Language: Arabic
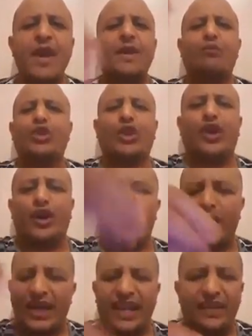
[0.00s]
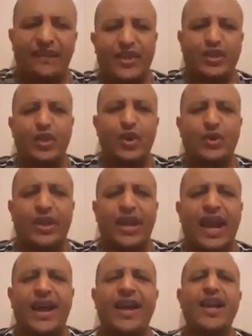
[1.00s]
مش ضروري لأنهم في
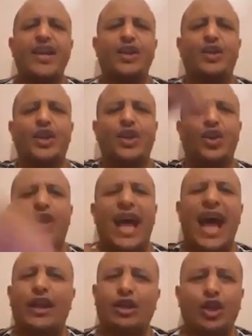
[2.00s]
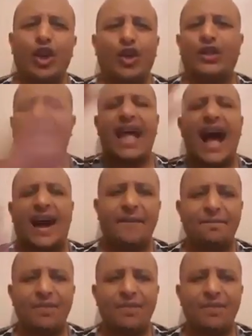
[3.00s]
السعودية يديروهن آل سعود لا